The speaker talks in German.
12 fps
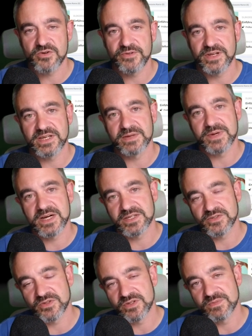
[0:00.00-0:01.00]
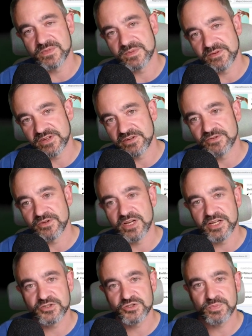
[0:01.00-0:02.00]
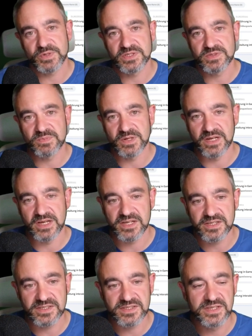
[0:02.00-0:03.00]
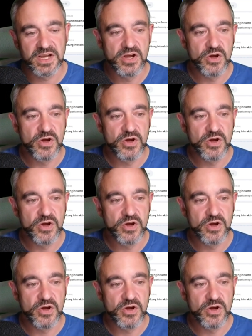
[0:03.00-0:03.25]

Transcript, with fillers: wenn der Marathon immer mal wieder von Lernsprints begleitet ist.